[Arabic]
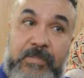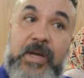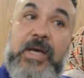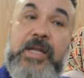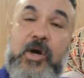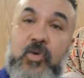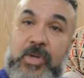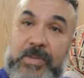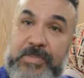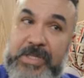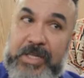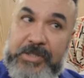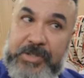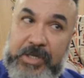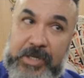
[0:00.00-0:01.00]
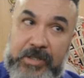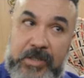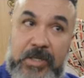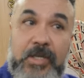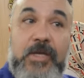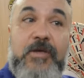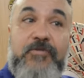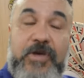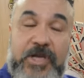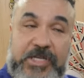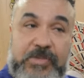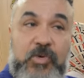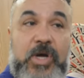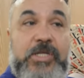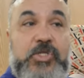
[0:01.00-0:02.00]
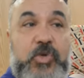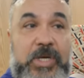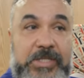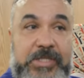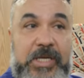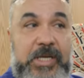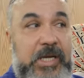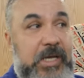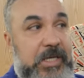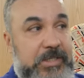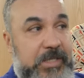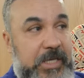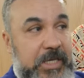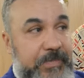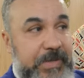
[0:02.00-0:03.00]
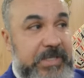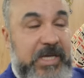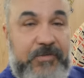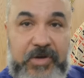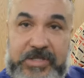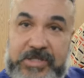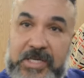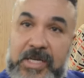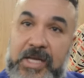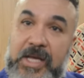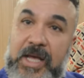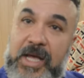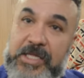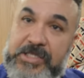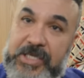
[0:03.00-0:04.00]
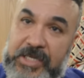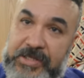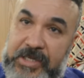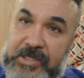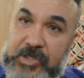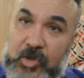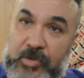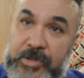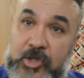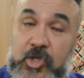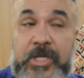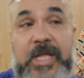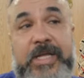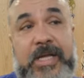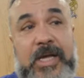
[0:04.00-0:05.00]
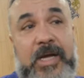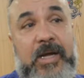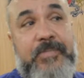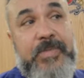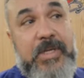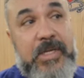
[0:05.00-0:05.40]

ما له من أضرار فيجب أن تعدل الظاهر بإضافة التخدير الإلكتروني كذلك